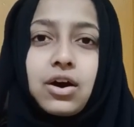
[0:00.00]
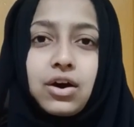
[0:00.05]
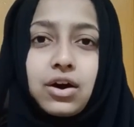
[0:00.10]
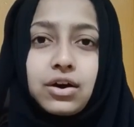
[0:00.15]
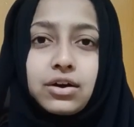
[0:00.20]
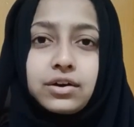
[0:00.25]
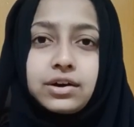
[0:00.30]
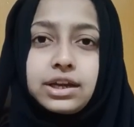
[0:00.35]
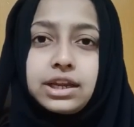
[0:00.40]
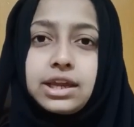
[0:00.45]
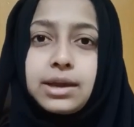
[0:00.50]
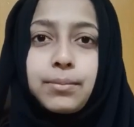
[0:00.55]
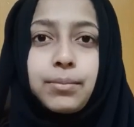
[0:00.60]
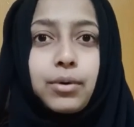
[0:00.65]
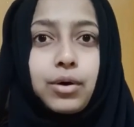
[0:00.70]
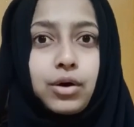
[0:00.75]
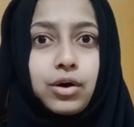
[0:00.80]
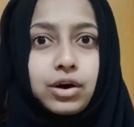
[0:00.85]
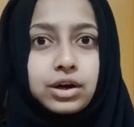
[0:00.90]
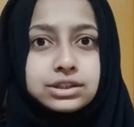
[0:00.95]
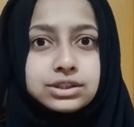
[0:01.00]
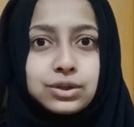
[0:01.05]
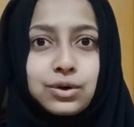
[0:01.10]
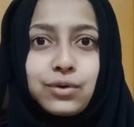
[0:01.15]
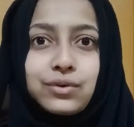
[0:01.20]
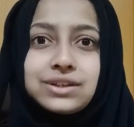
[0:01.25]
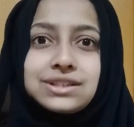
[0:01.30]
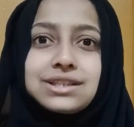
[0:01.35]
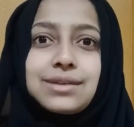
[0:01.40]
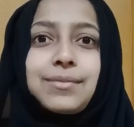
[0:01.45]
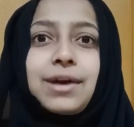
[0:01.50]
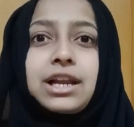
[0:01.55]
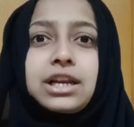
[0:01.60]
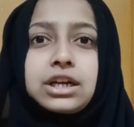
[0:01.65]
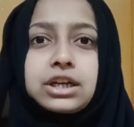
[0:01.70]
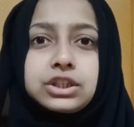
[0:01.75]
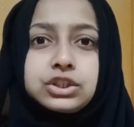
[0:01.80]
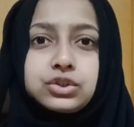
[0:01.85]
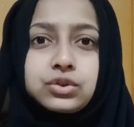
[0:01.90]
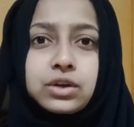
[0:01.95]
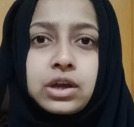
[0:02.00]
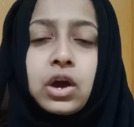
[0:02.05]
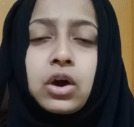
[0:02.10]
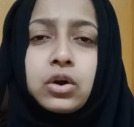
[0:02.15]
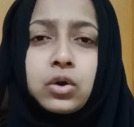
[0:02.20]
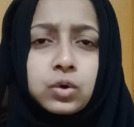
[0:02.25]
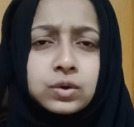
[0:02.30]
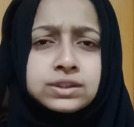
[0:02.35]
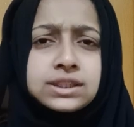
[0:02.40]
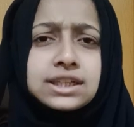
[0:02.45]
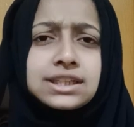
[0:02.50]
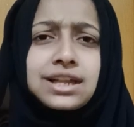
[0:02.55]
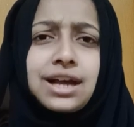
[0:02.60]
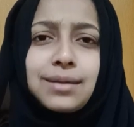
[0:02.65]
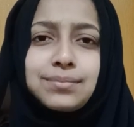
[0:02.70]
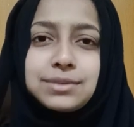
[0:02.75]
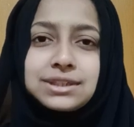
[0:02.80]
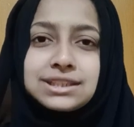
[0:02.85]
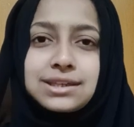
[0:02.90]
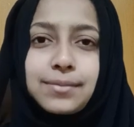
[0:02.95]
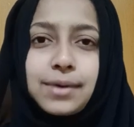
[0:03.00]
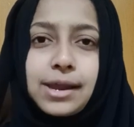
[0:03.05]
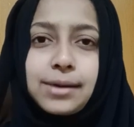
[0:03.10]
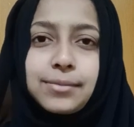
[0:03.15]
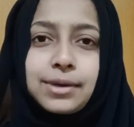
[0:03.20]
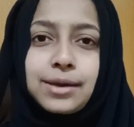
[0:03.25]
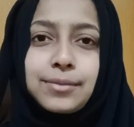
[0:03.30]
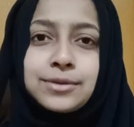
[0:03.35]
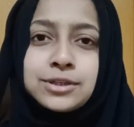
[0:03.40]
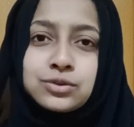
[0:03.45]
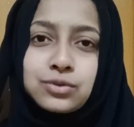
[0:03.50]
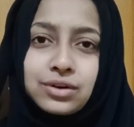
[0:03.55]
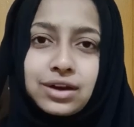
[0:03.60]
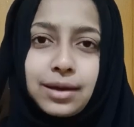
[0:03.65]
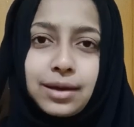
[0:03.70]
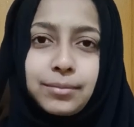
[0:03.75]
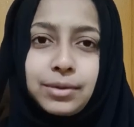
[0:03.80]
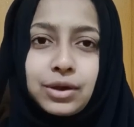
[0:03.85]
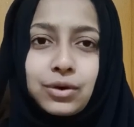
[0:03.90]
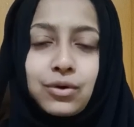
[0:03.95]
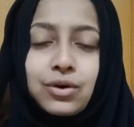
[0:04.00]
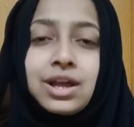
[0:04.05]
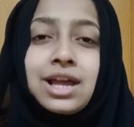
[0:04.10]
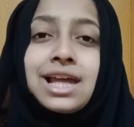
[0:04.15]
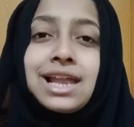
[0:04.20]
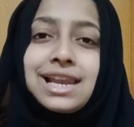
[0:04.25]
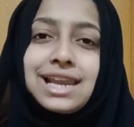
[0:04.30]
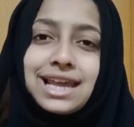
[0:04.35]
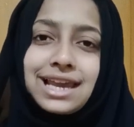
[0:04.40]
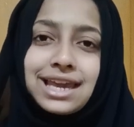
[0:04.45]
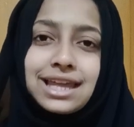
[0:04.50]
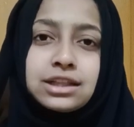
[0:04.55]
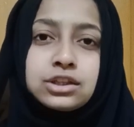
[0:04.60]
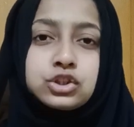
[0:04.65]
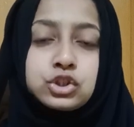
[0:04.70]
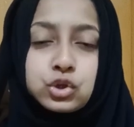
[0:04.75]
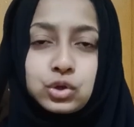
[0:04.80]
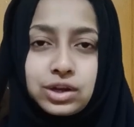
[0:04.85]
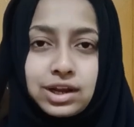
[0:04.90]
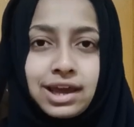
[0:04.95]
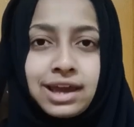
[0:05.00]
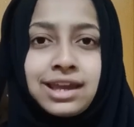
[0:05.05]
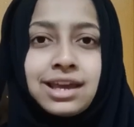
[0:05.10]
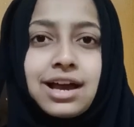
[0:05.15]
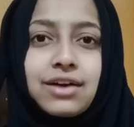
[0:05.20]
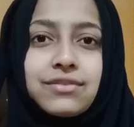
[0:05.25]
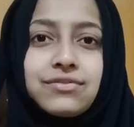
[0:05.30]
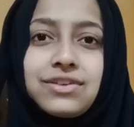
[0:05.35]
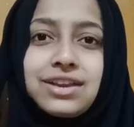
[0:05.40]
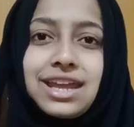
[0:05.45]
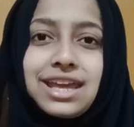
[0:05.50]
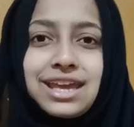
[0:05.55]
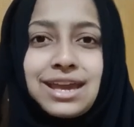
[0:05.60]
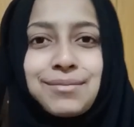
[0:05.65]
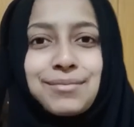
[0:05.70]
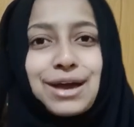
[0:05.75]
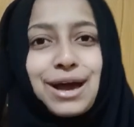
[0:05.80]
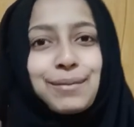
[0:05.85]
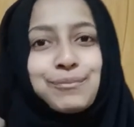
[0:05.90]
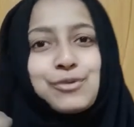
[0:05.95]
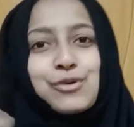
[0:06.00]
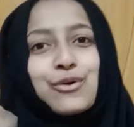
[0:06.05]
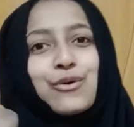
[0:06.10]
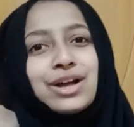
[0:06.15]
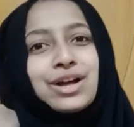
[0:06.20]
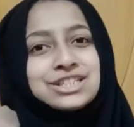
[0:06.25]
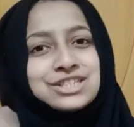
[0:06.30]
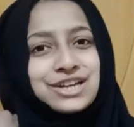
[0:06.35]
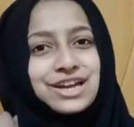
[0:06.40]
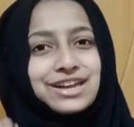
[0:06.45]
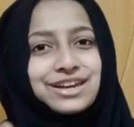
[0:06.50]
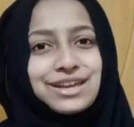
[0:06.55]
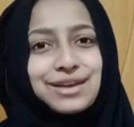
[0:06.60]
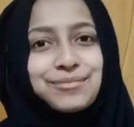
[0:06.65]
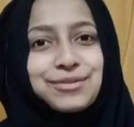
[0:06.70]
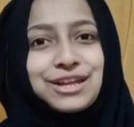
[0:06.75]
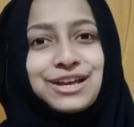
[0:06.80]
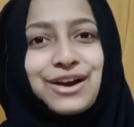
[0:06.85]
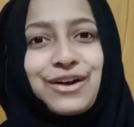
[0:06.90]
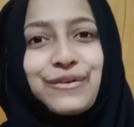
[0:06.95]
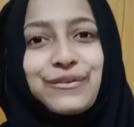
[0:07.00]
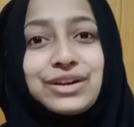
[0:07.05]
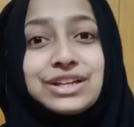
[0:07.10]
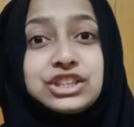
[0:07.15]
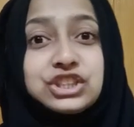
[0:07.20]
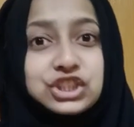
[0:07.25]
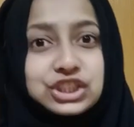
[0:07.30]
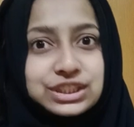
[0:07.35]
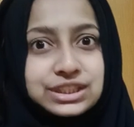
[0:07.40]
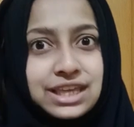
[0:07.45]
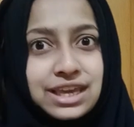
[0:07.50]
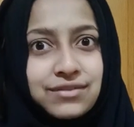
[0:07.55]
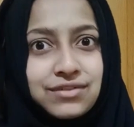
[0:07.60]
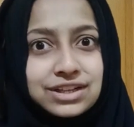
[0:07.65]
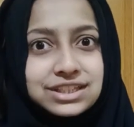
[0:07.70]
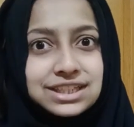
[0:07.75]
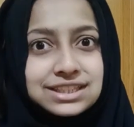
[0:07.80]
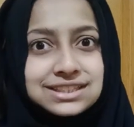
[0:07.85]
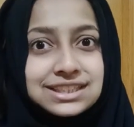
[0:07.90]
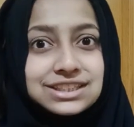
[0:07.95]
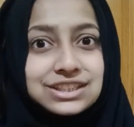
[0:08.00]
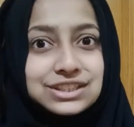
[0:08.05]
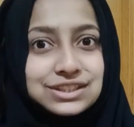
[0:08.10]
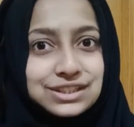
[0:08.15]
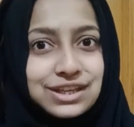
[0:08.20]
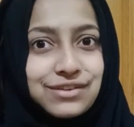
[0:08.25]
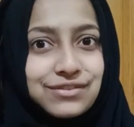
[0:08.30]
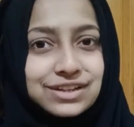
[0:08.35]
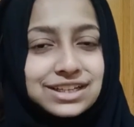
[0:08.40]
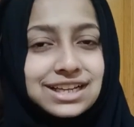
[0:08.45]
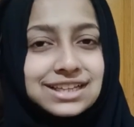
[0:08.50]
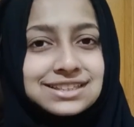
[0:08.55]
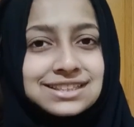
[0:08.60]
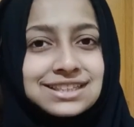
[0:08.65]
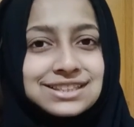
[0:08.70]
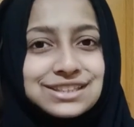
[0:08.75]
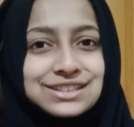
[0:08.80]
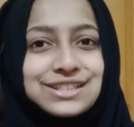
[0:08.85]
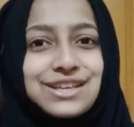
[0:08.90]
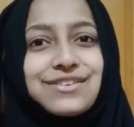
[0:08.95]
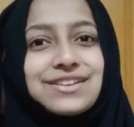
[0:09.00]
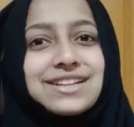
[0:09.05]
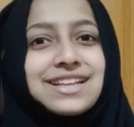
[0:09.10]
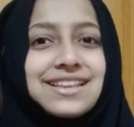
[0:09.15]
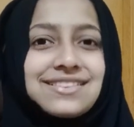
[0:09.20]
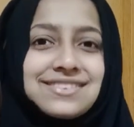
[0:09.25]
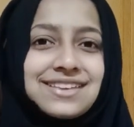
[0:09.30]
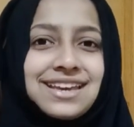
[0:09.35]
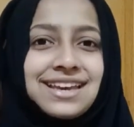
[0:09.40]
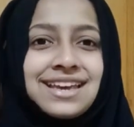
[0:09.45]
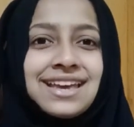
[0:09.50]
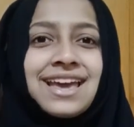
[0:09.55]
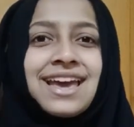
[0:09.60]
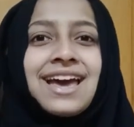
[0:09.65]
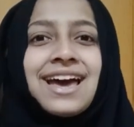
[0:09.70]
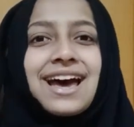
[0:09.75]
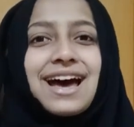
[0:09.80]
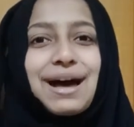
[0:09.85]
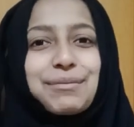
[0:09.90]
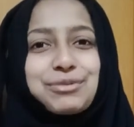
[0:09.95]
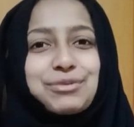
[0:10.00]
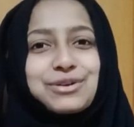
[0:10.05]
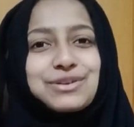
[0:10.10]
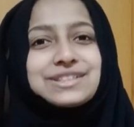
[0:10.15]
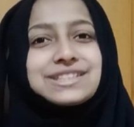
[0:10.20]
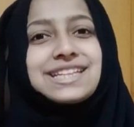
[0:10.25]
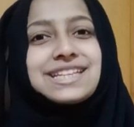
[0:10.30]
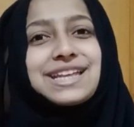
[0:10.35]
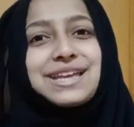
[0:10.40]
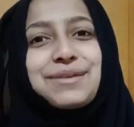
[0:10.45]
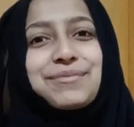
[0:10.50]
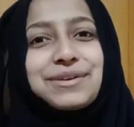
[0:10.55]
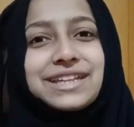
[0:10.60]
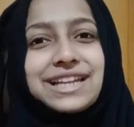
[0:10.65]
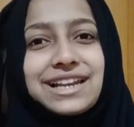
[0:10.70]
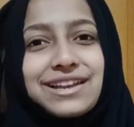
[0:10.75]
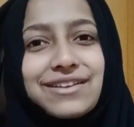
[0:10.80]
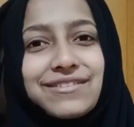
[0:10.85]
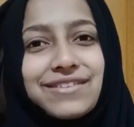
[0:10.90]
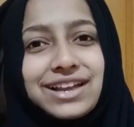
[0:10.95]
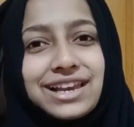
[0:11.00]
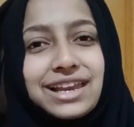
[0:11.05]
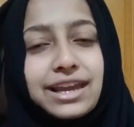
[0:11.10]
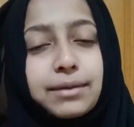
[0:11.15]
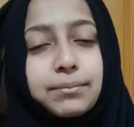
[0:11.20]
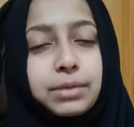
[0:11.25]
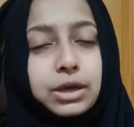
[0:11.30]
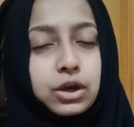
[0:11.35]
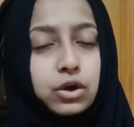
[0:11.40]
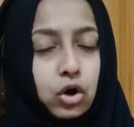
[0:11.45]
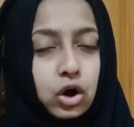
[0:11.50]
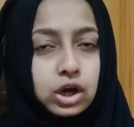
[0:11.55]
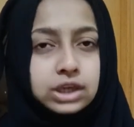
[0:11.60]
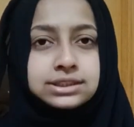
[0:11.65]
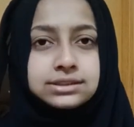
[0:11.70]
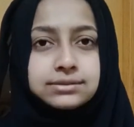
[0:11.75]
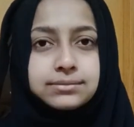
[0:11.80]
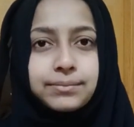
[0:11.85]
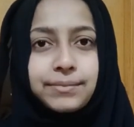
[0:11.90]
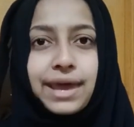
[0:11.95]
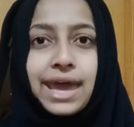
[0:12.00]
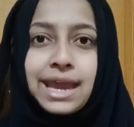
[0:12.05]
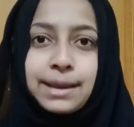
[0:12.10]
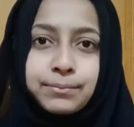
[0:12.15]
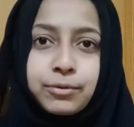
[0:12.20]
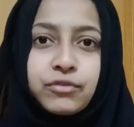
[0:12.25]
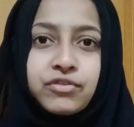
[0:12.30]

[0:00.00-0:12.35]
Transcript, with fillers: और ये बहुत से लोग इस्तेमाल कर चुके हैं और हो सकता है आपने इसके बारे में कभी सुना भी हो लेकिन सुनना ही काफ़ी नहीं है मैं आप लोगों को आज करके भी खाऊंगी जिसकी वजह से जिसकी वजह से जिसकी वजह से आप लोगों की ज़िंदगी बदलने वाली है बिकॉज मैं एक